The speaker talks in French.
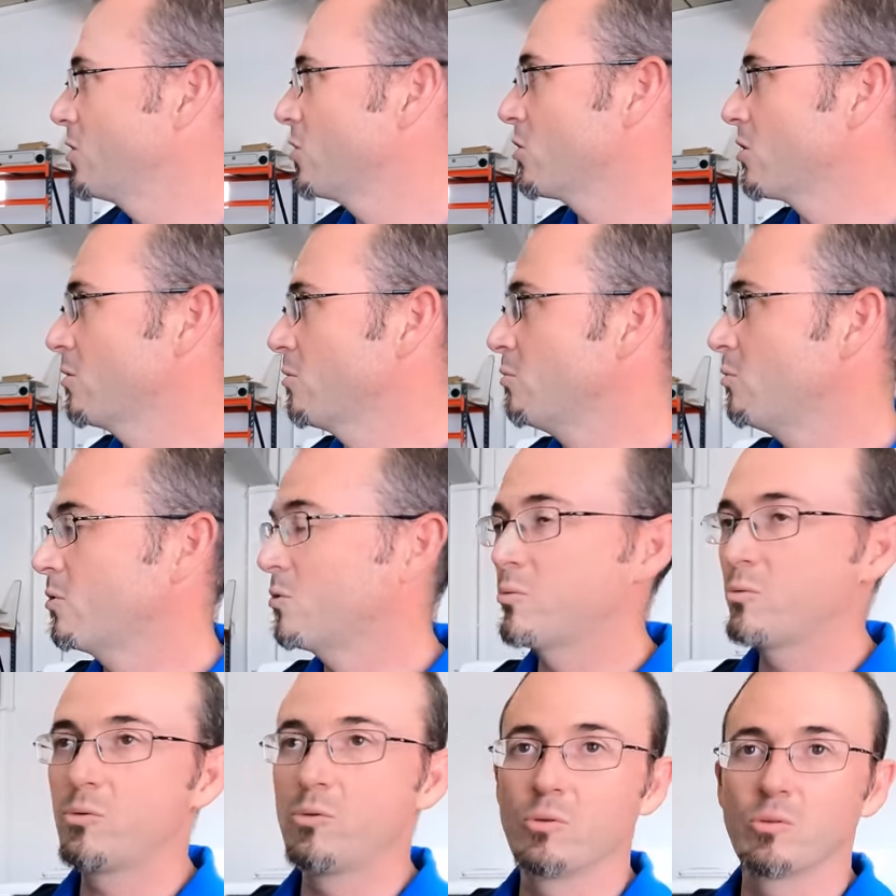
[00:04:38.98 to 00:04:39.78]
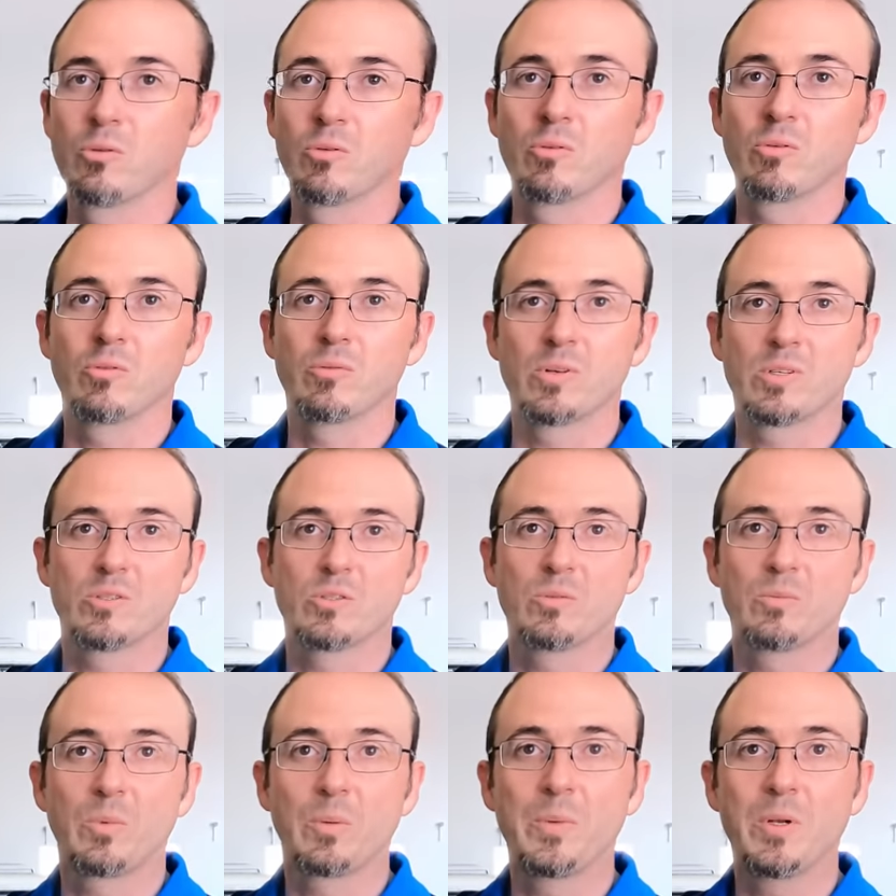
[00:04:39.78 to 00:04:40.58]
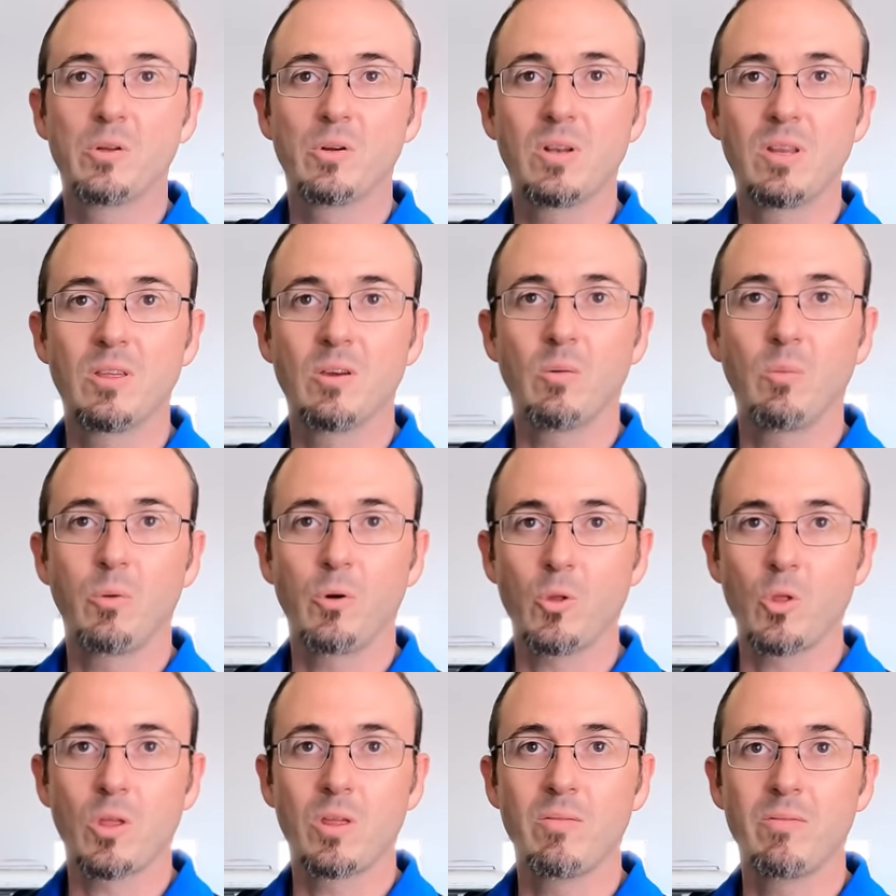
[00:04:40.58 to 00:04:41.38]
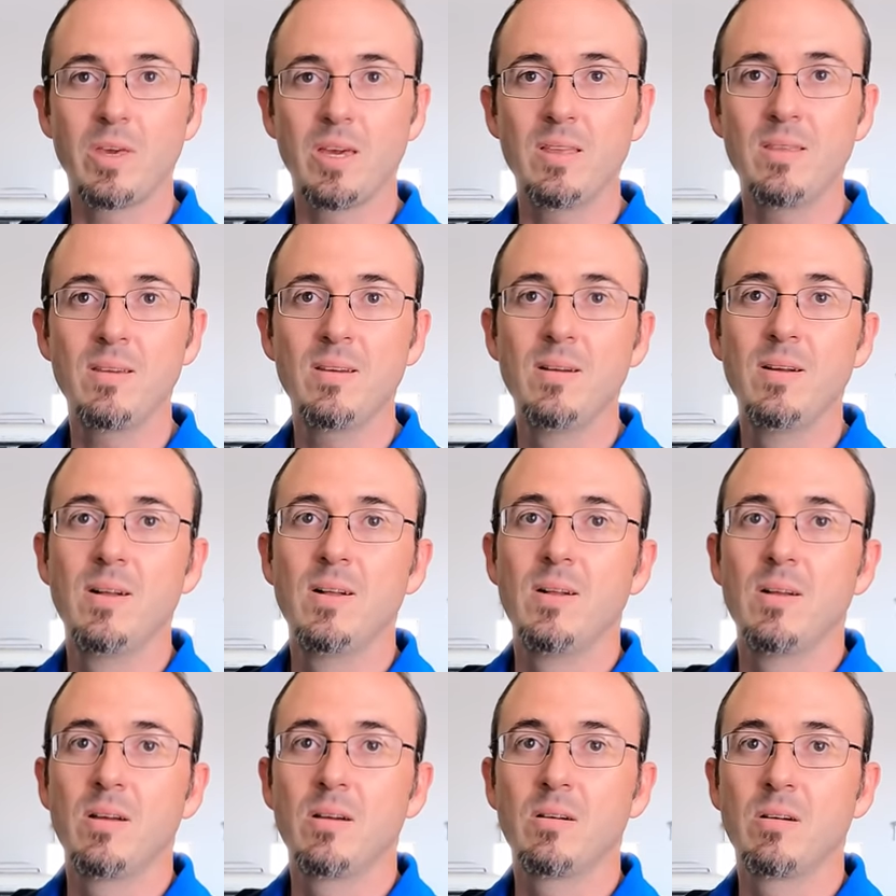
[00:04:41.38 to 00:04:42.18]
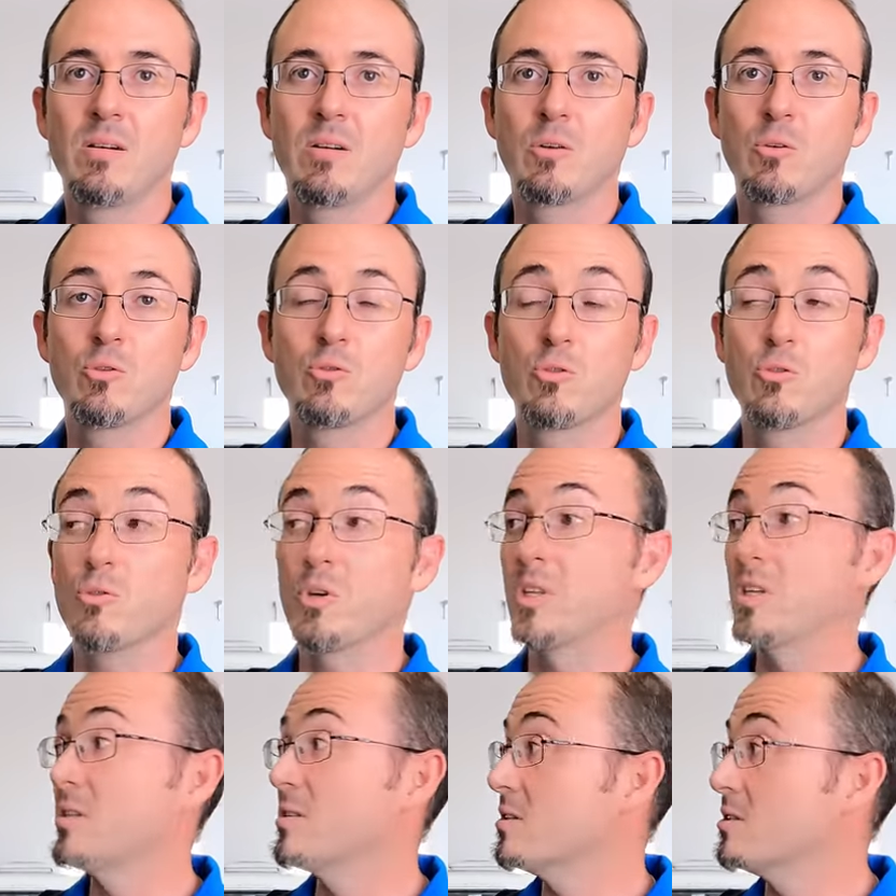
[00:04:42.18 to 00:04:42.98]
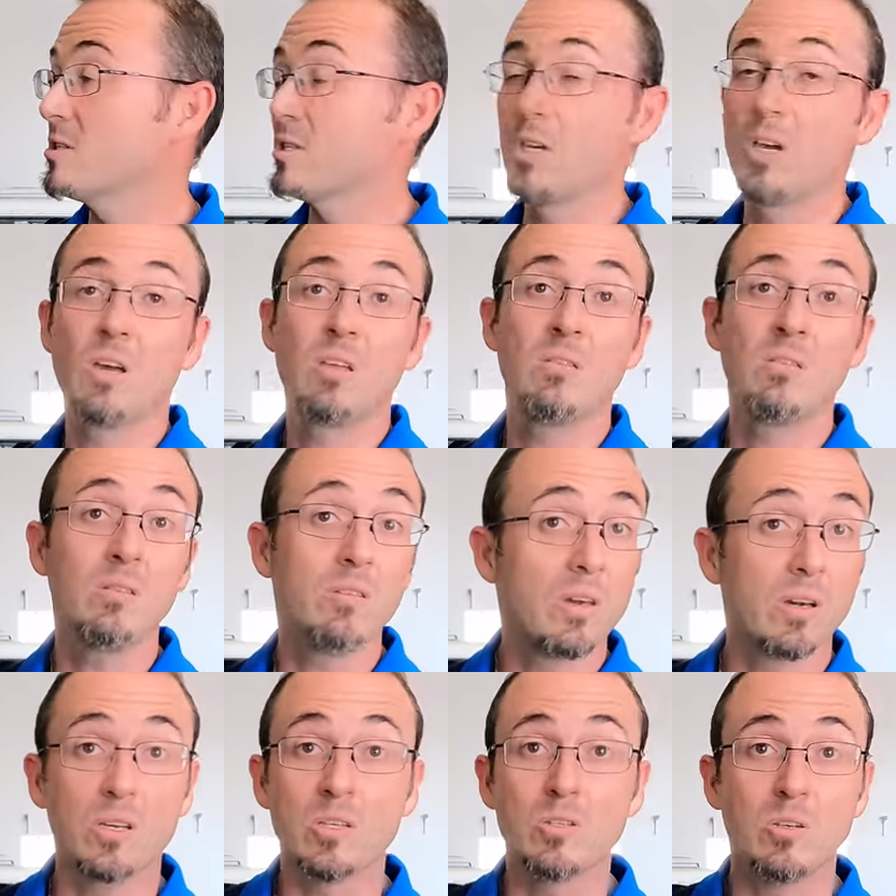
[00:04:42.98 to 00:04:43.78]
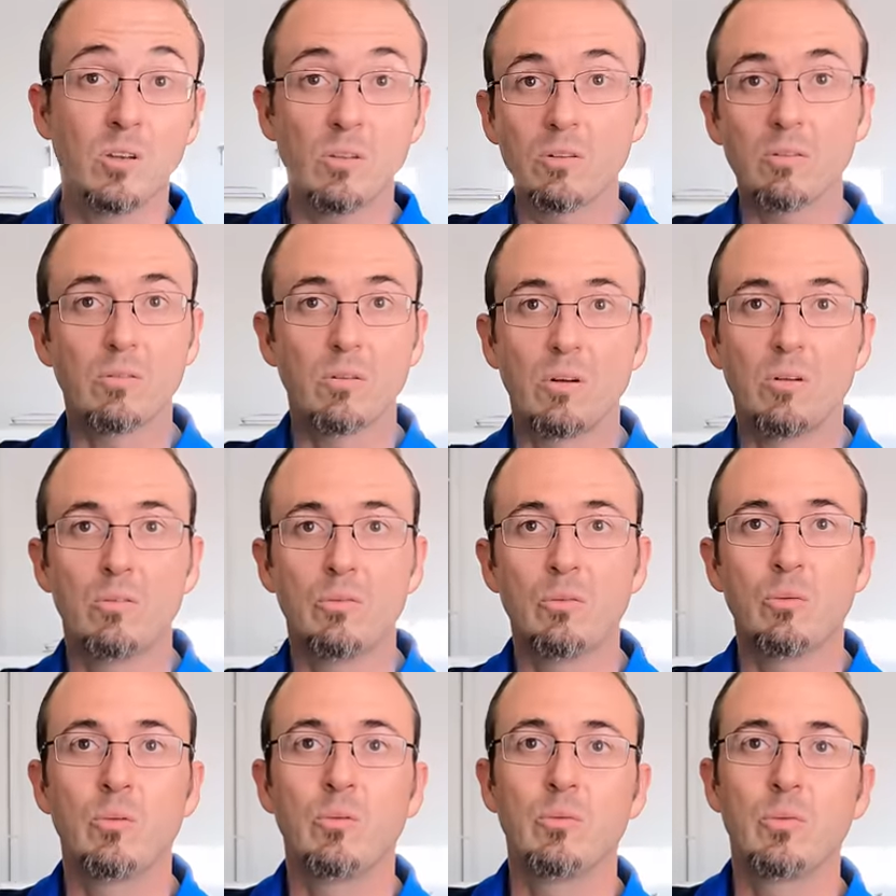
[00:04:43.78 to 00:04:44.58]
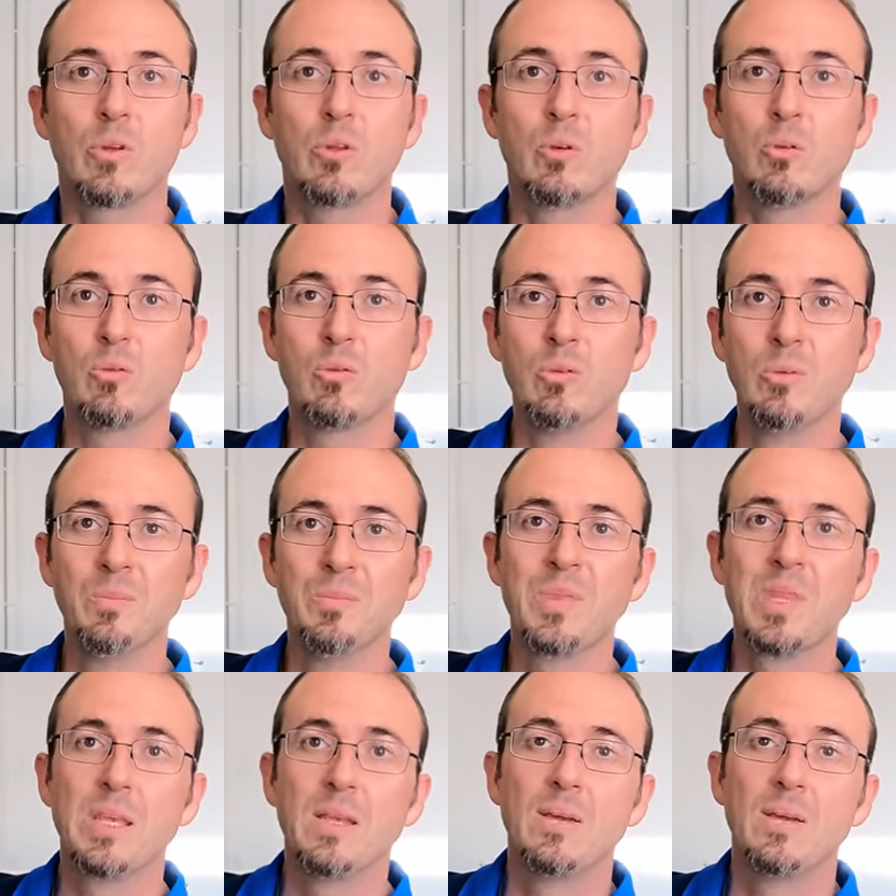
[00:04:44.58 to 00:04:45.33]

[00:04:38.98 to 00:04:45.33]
j'ai beaucoup de, pas mal de clients Porsche qui viennent, euh, que ce soit des anciennes, des récentes, on, fait de tout.